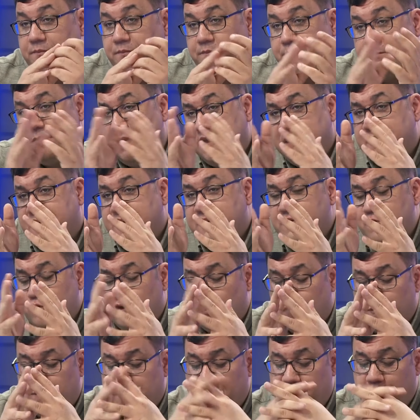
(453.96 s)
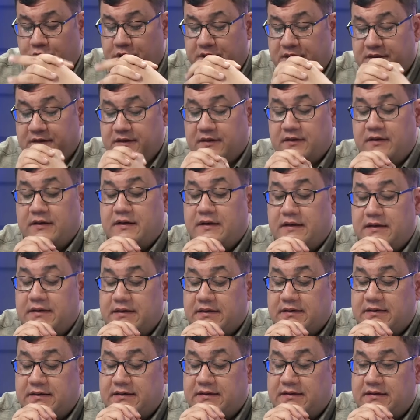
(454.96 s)
bir ikinci grupta diyor ki
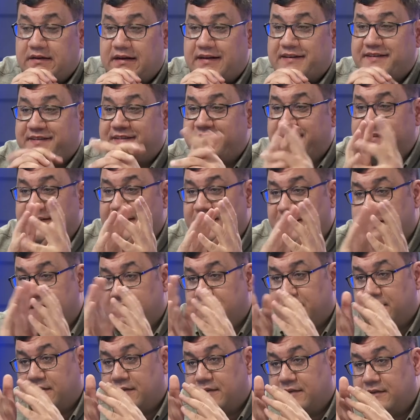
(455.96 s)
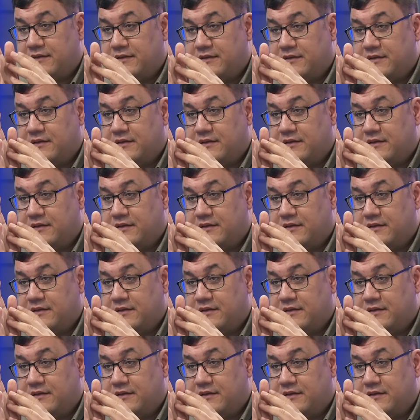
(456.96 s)
e, aslında e,